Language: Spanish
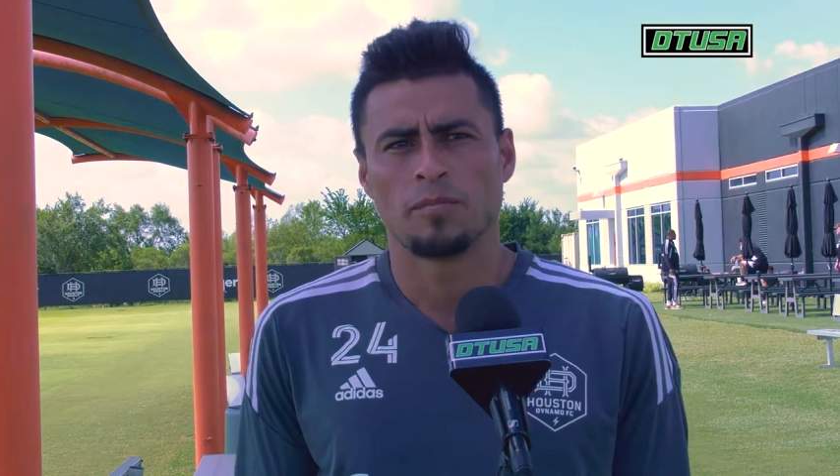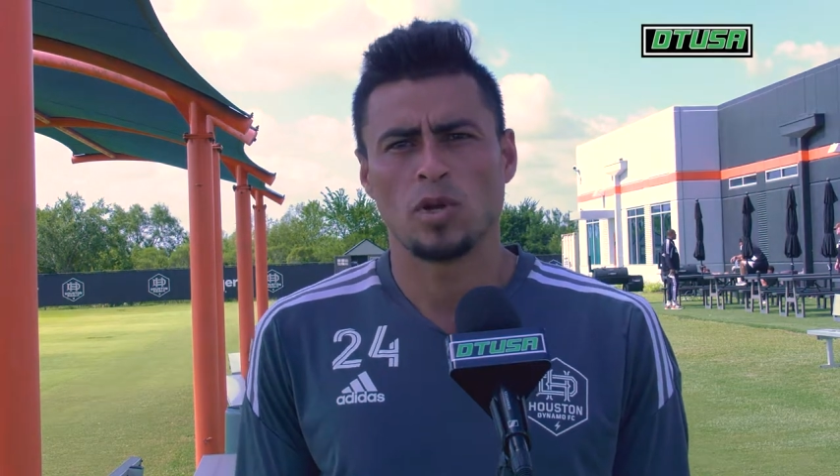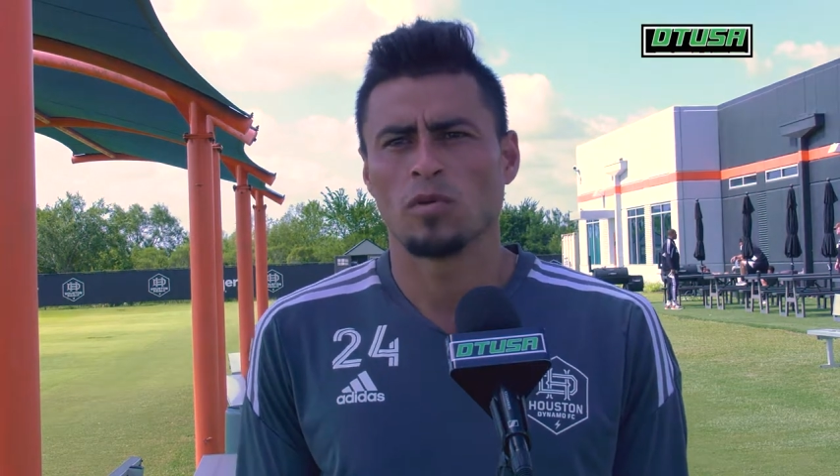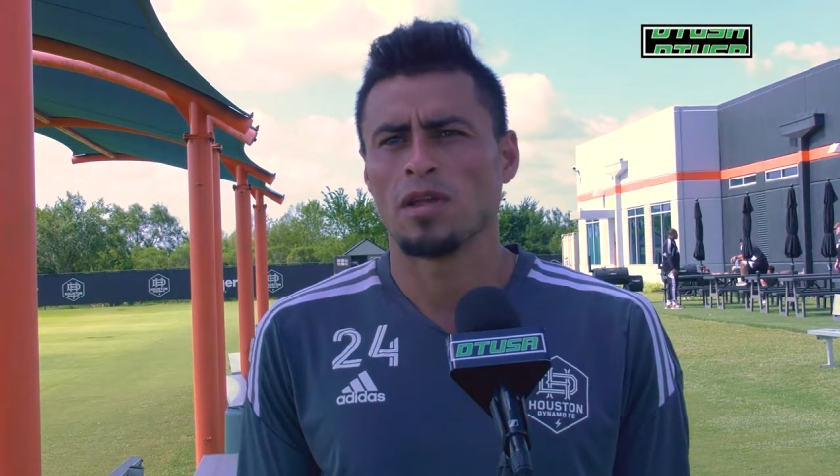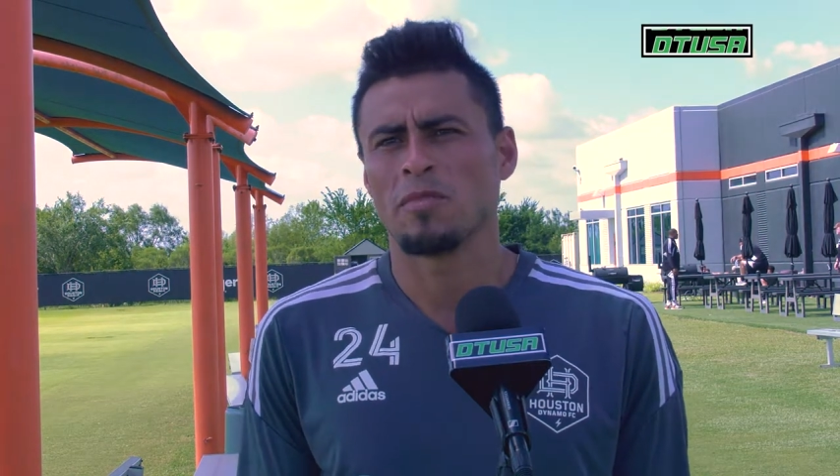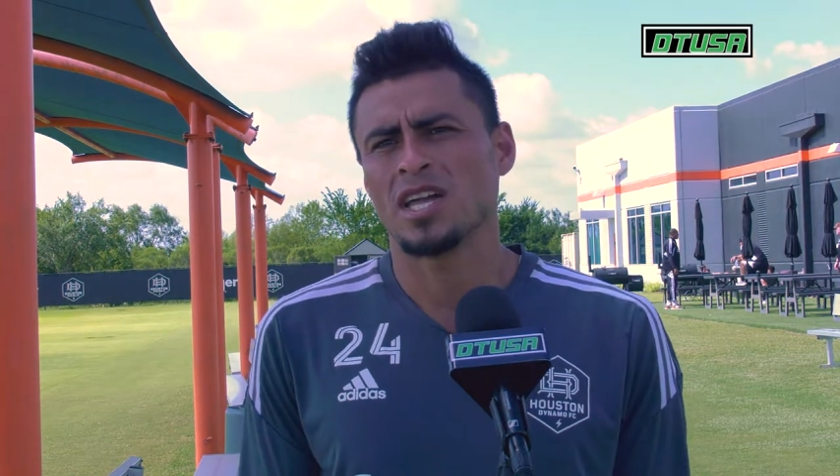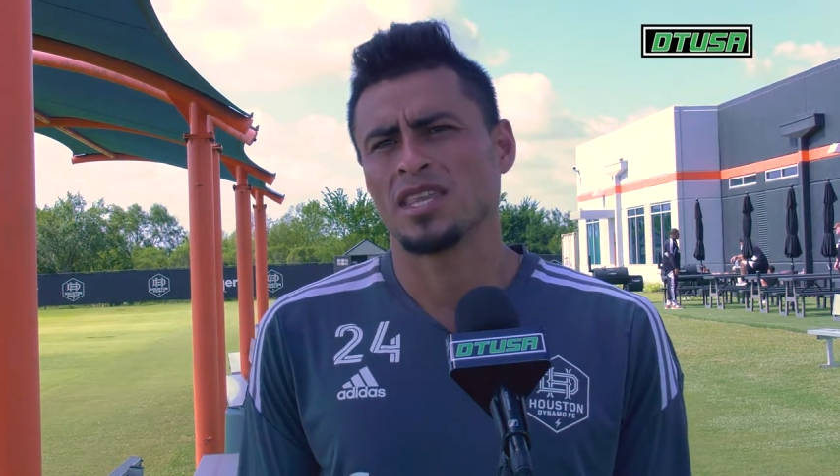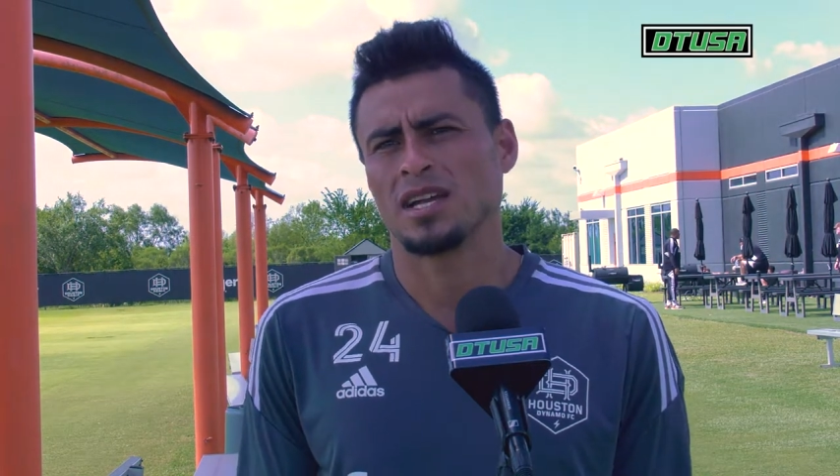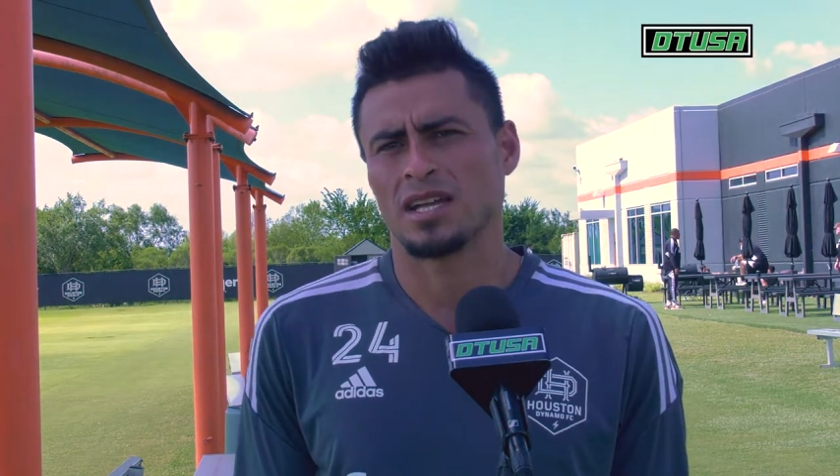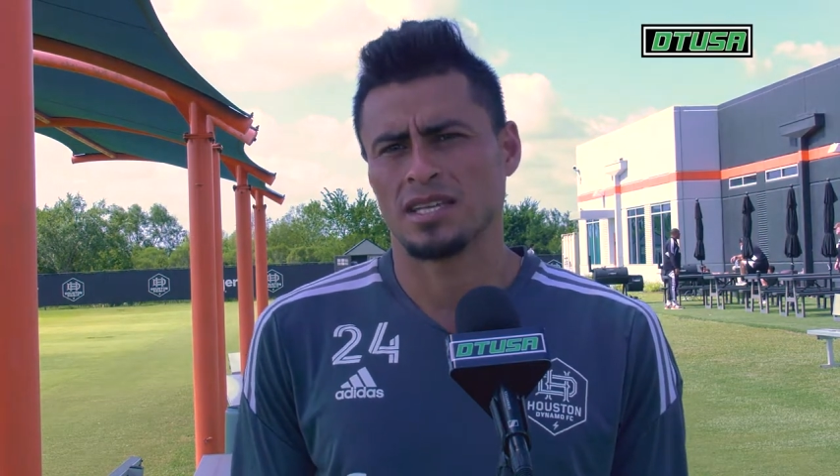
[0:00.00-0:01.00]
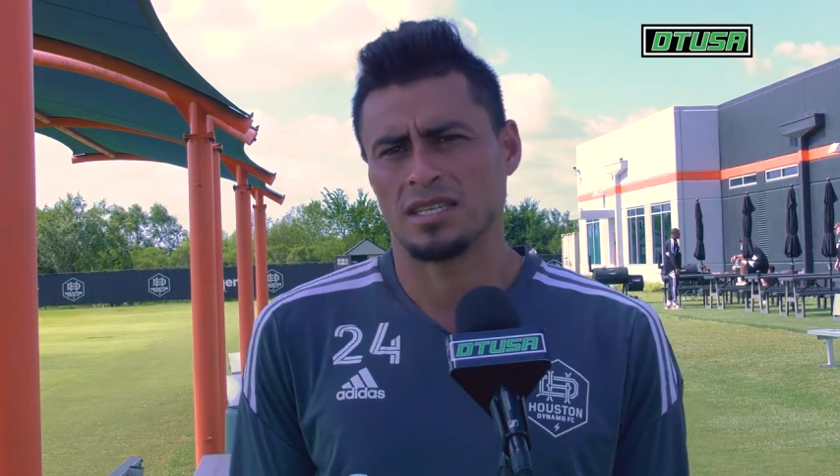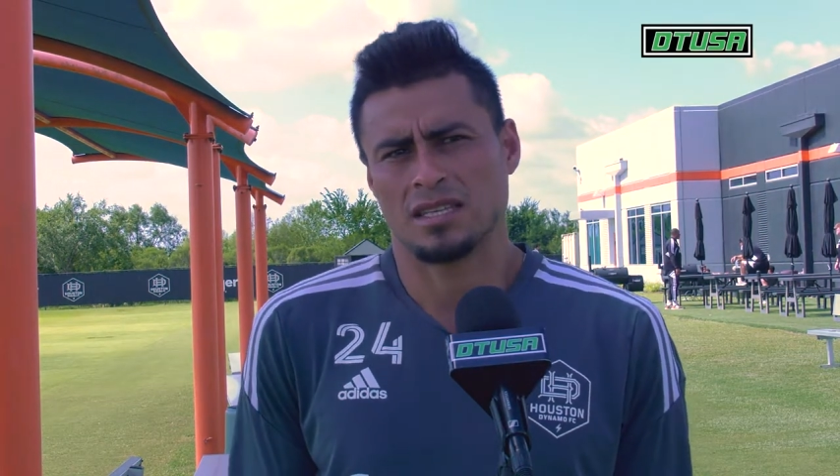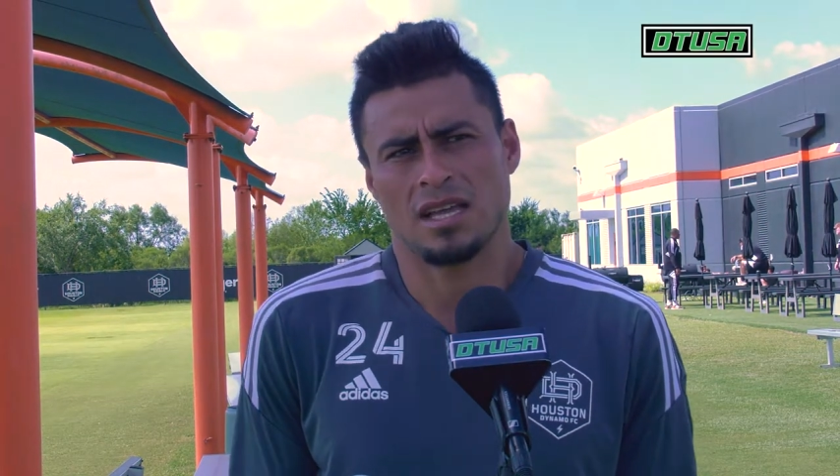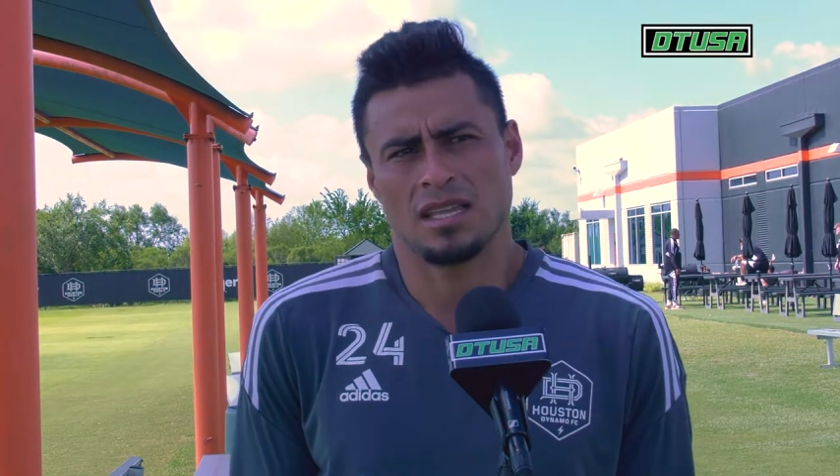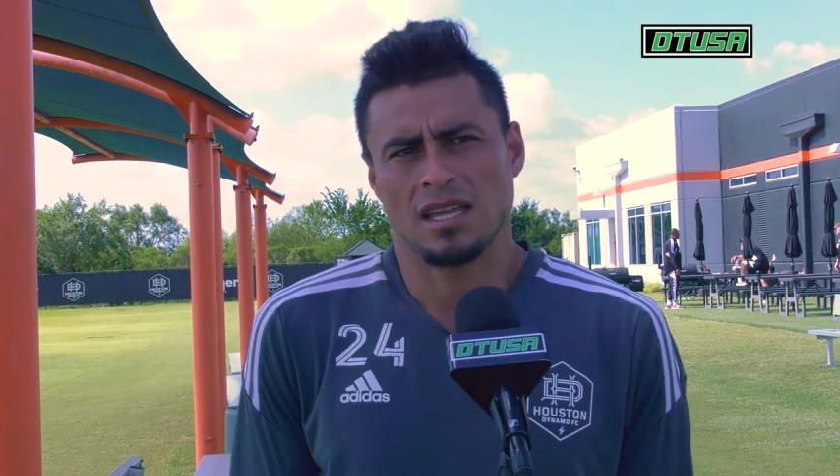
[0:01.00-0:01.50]
problemática que se
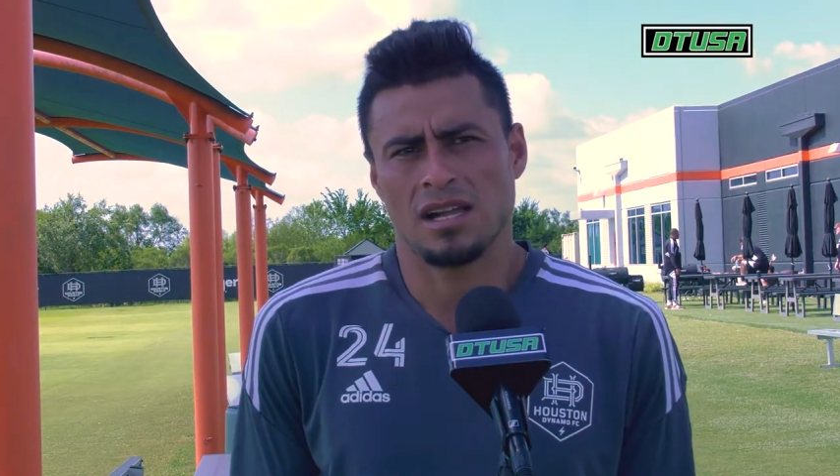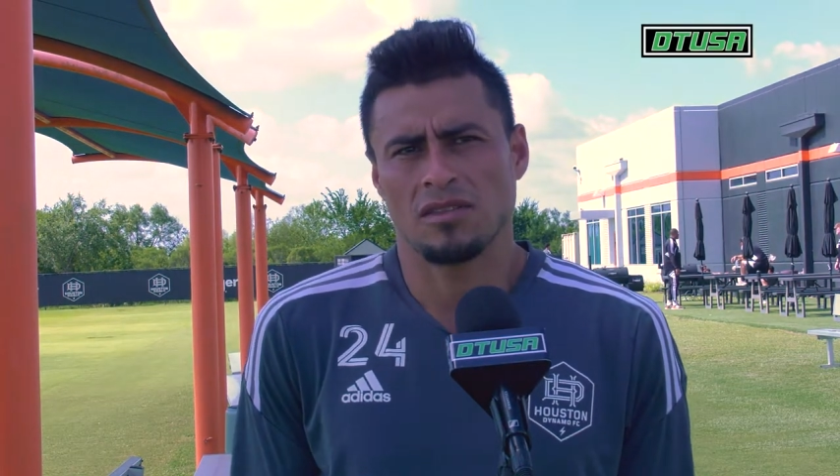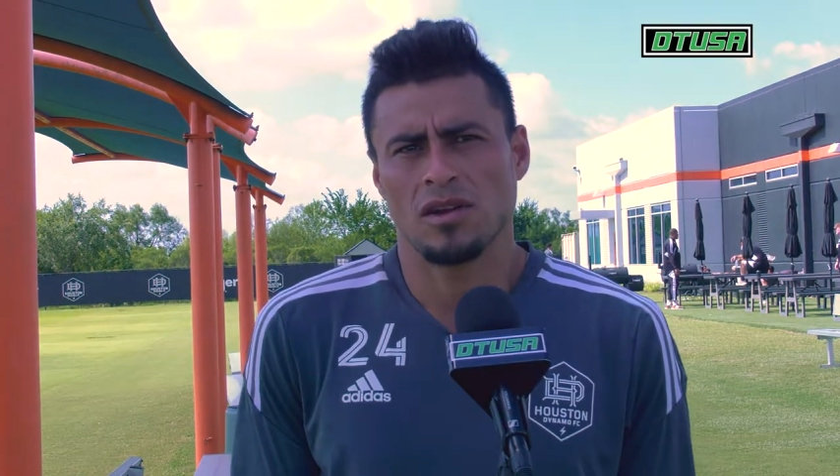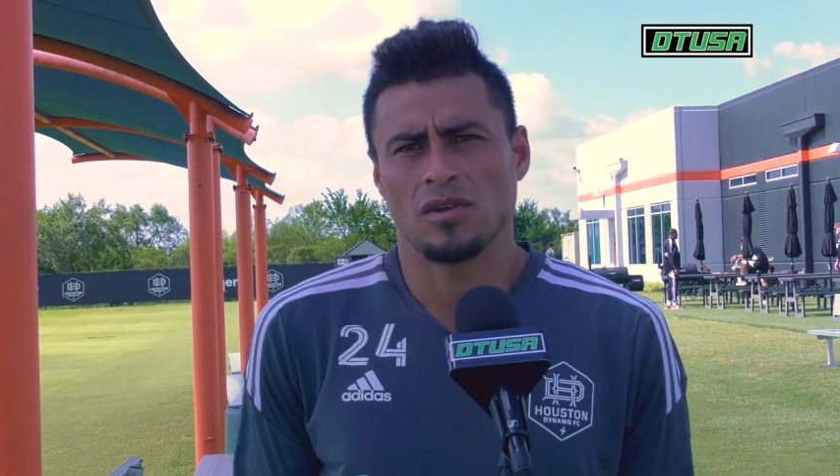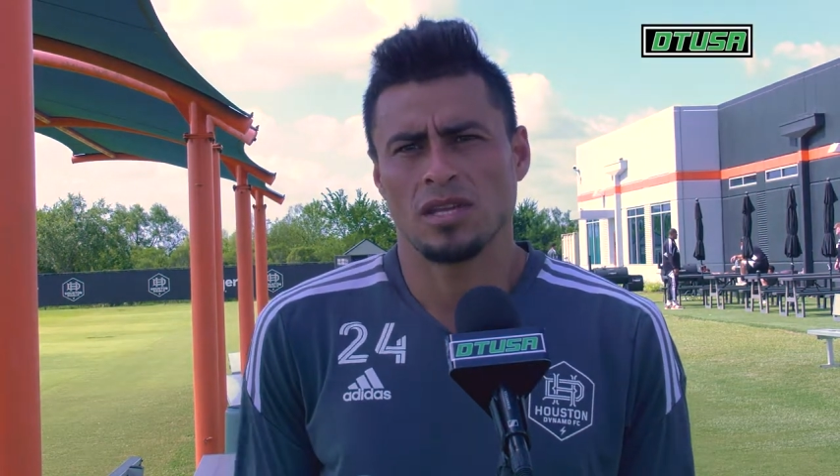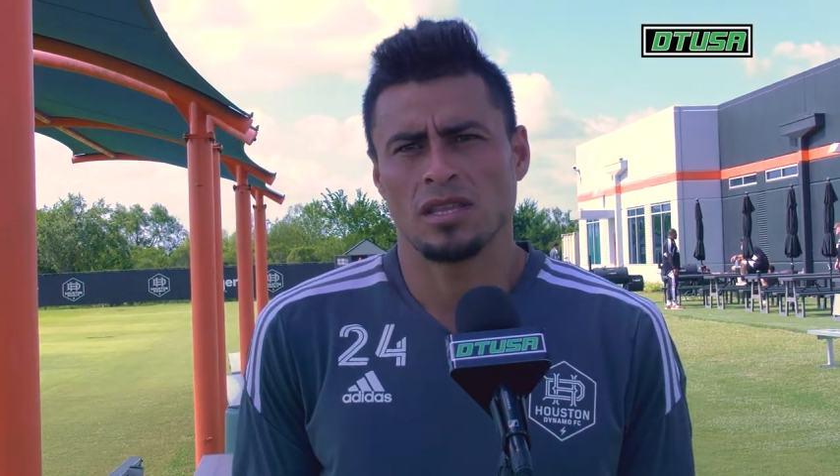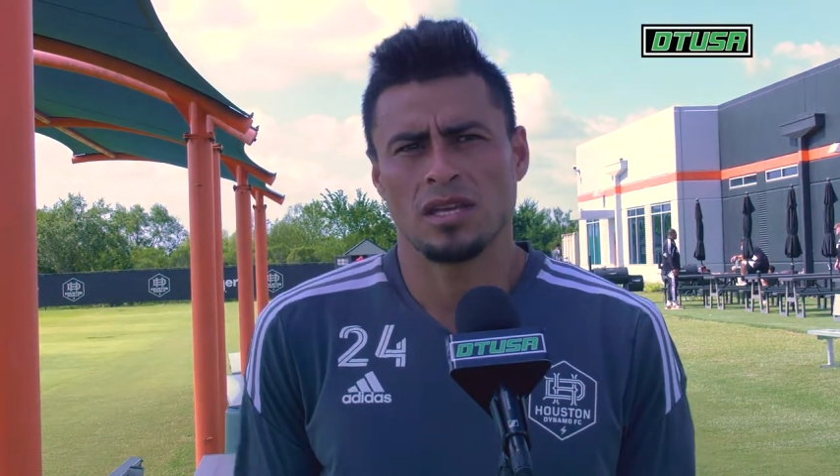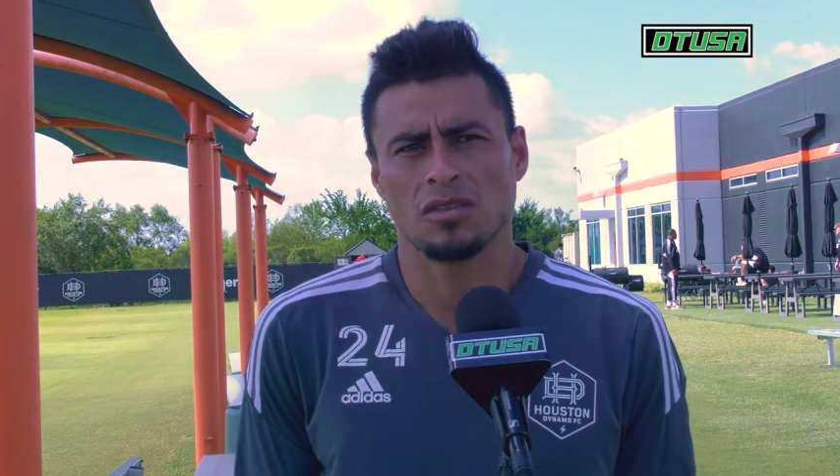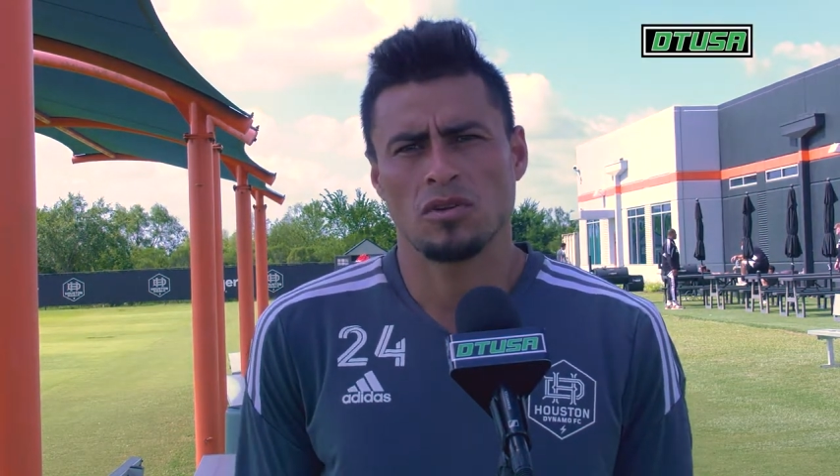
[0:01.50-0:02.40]
está generando ahorita